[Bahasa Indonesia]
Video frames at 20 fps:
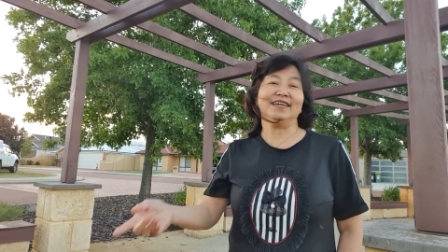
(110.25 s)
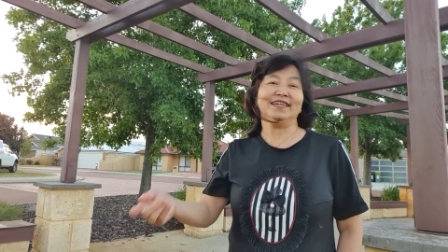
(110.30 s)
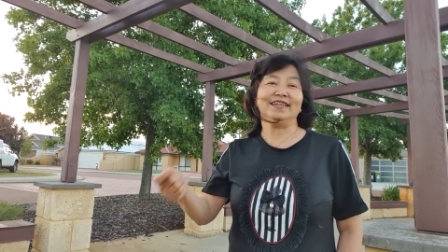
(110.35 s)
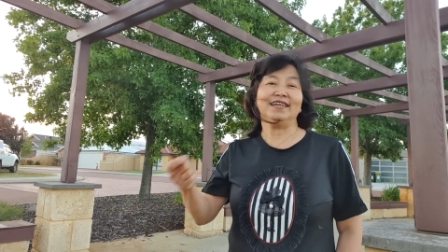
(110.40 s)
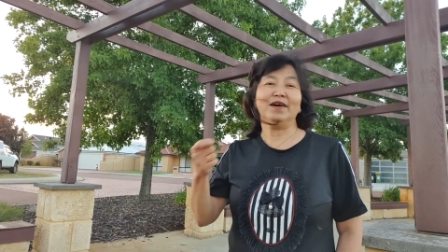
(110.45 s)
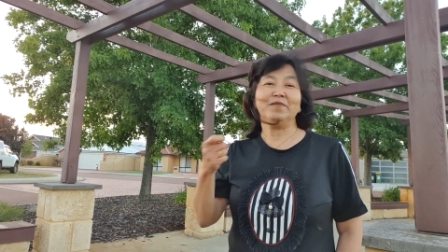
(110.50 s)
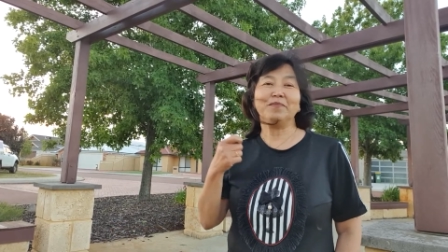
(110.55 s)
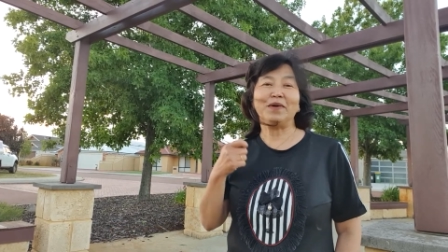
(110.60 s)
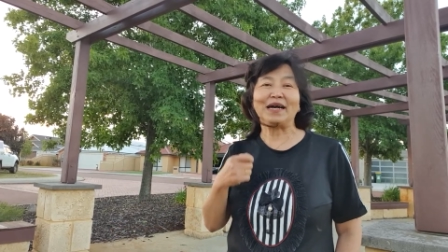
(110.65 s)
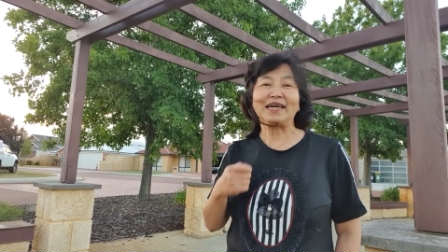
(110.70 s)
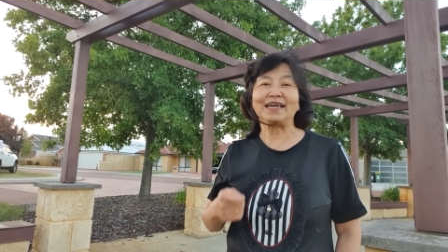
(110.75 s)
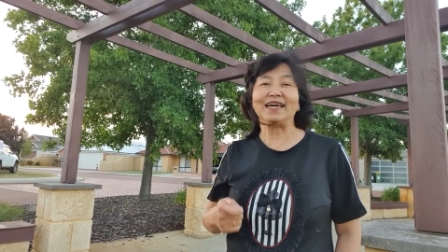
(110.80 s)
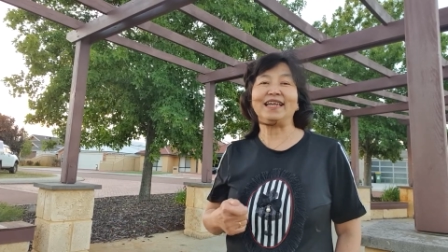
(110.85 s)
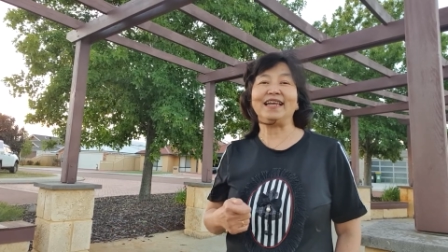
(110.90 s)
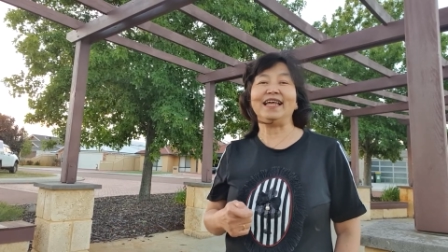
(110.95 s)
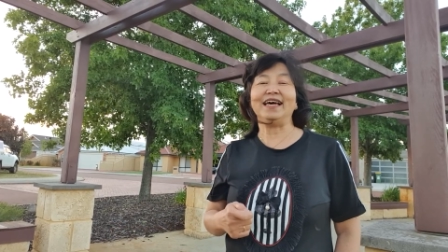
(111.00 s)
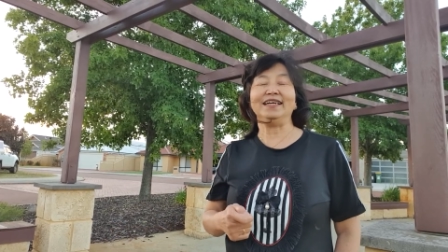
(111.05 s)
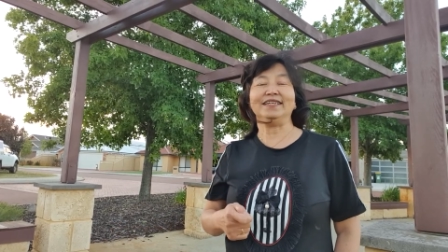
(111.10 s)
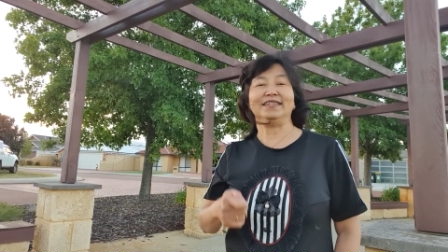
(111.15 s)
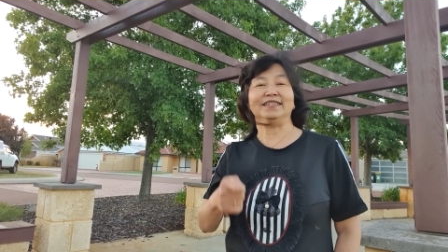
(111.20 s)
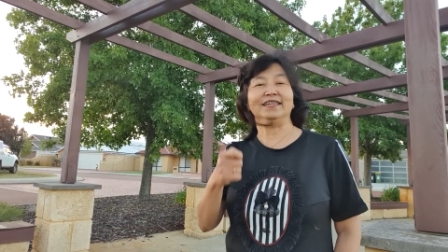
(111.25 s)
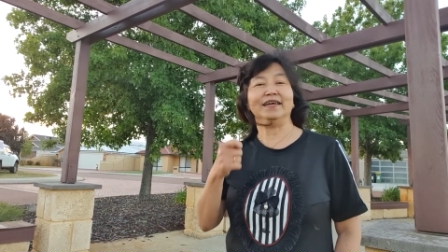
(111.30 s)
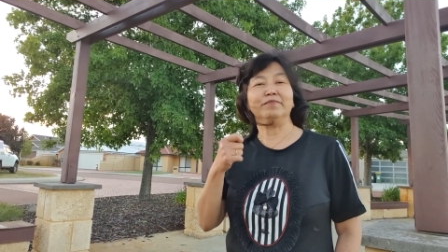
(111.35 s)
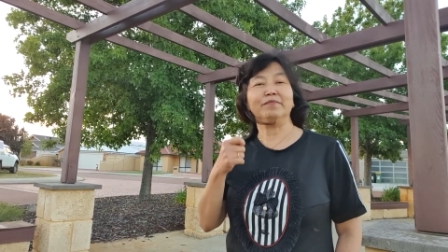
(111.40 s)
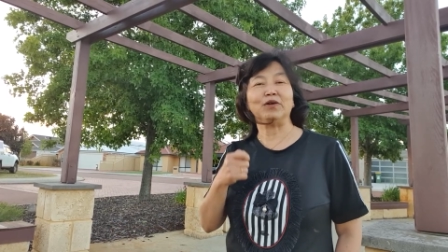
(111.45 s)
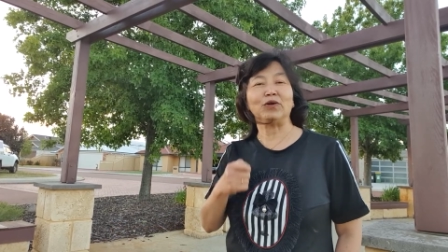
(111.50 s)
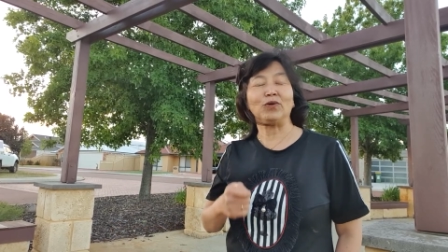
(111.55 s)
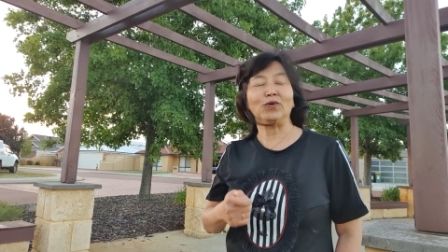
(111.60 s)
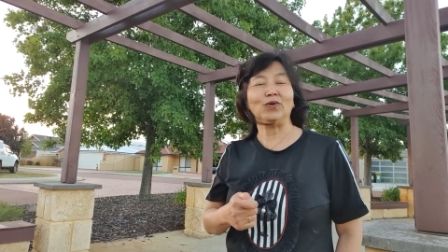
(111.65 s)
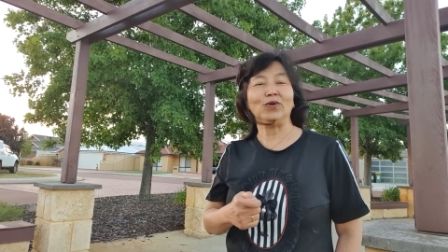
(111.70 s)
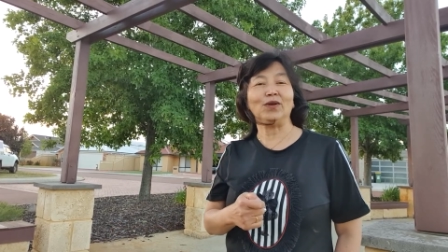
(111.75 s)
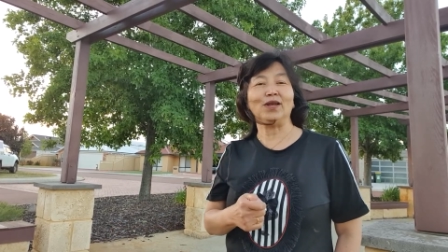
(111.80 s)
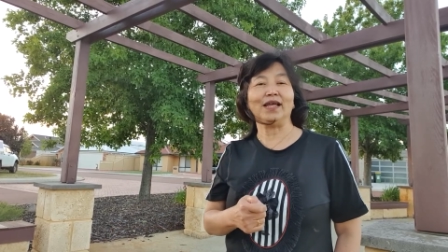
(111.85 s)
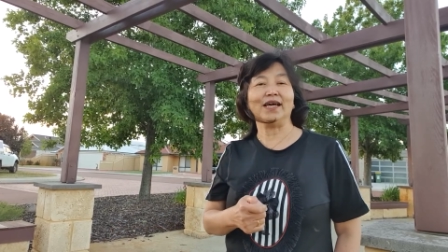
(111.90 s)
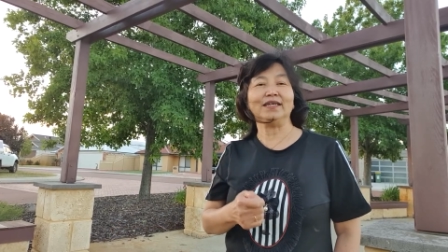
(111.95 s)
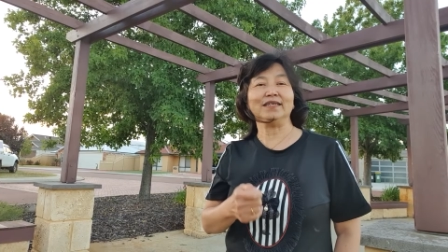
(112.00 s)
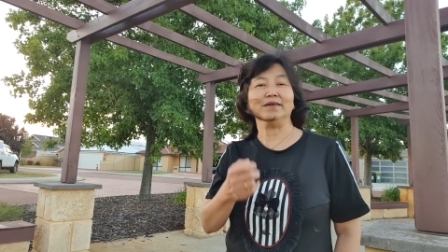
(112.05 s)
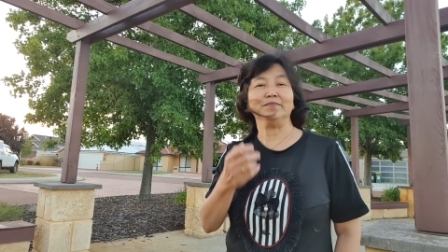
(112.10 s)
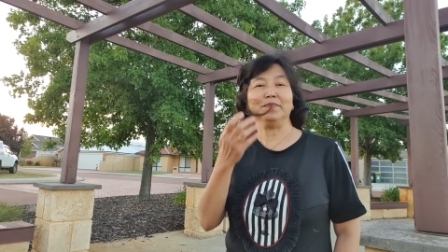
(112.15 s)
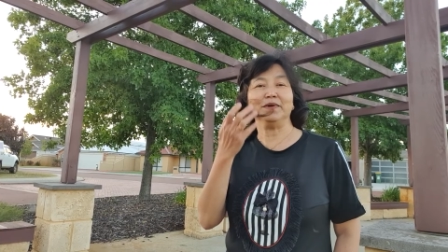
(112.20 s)
dia pakai lagi dia merokok
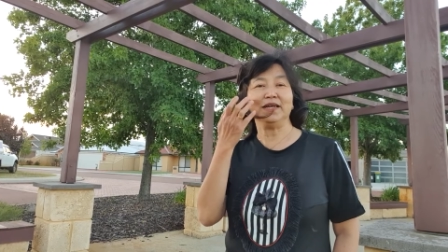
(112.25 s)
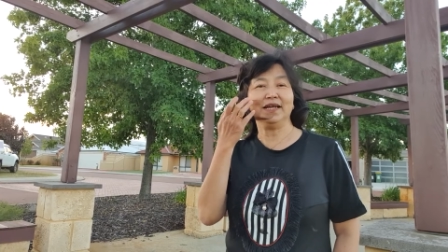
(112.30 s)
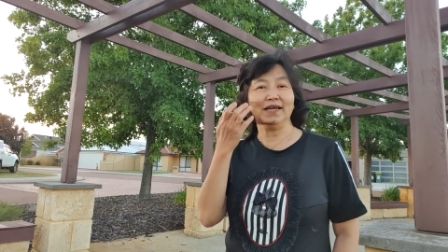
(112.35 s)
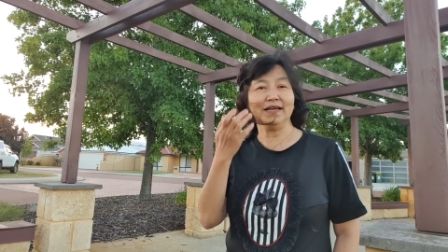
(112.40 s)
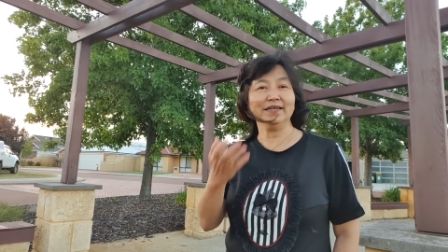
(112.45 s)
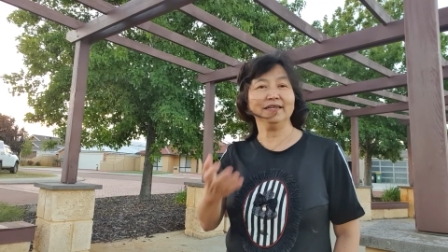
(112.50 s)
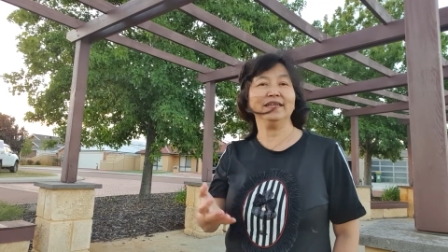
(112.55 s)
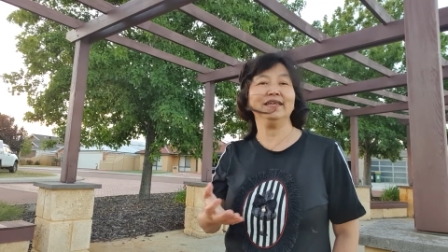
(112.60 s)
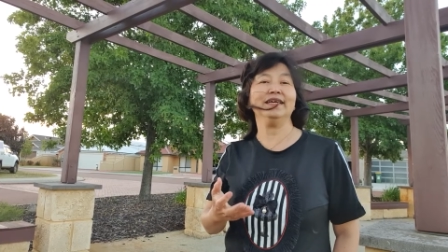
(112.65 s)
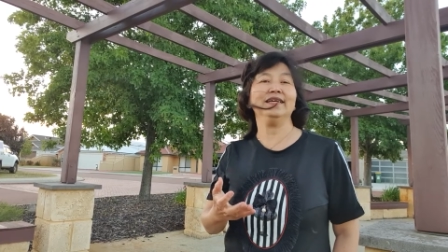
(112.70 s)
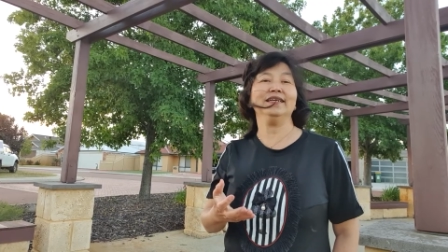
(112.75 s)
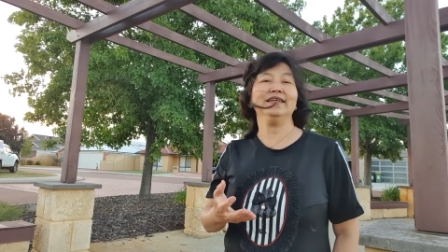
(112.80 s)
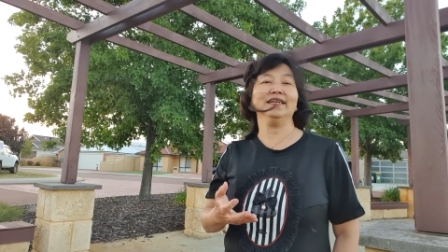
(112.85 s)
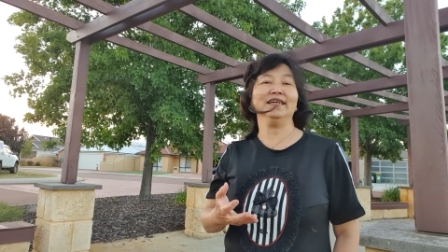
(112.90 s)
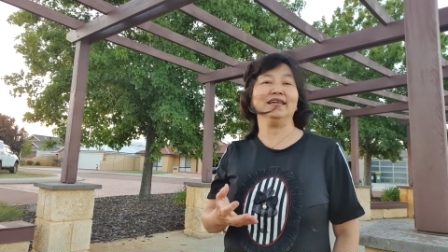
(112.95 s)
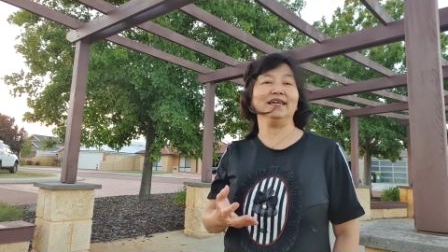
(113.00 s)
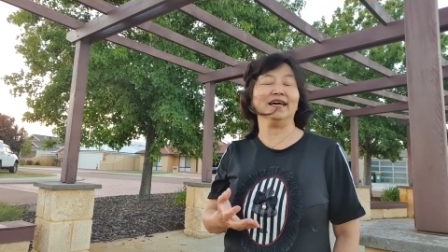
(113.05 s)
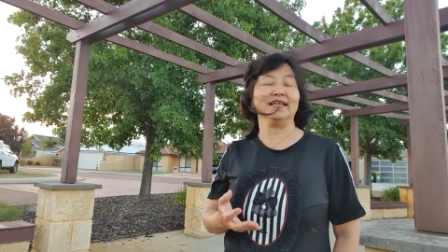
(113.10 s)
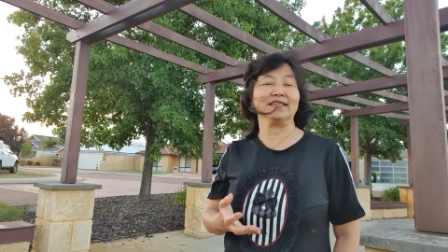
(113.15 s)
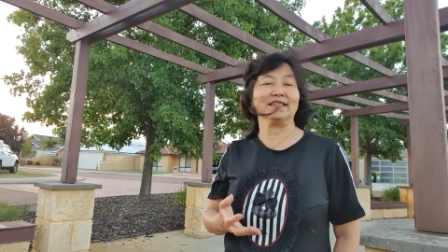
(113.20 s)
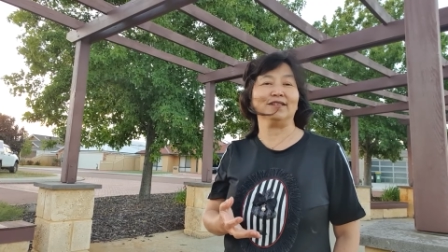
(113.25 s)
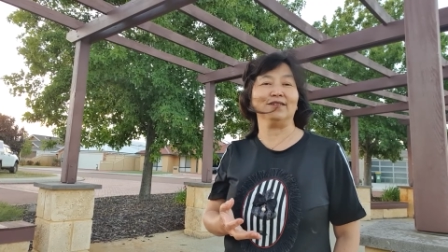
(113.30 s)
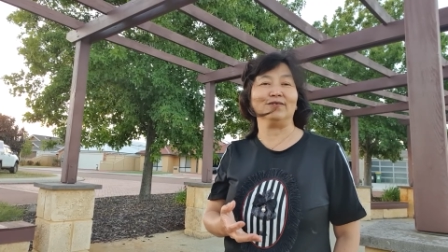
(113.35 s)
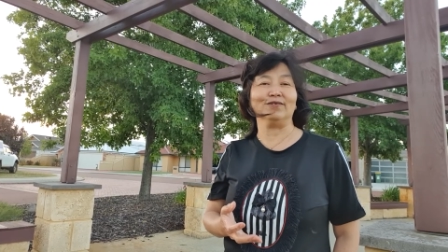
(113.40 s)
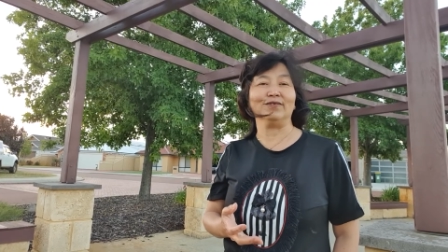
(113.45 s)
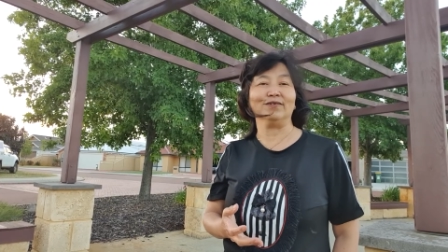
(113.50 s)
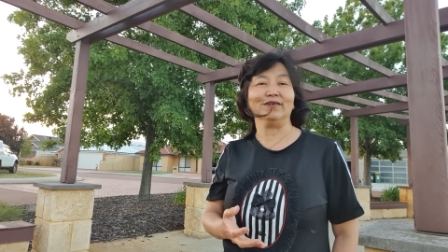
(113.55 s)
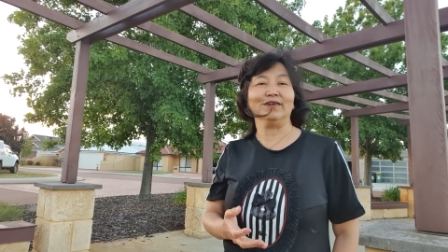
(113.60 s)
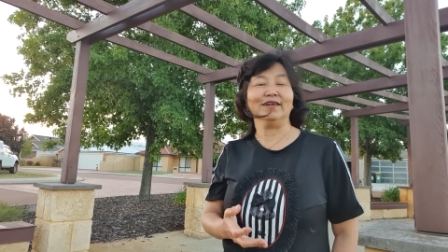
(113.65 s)
lagi padahal dia niat loh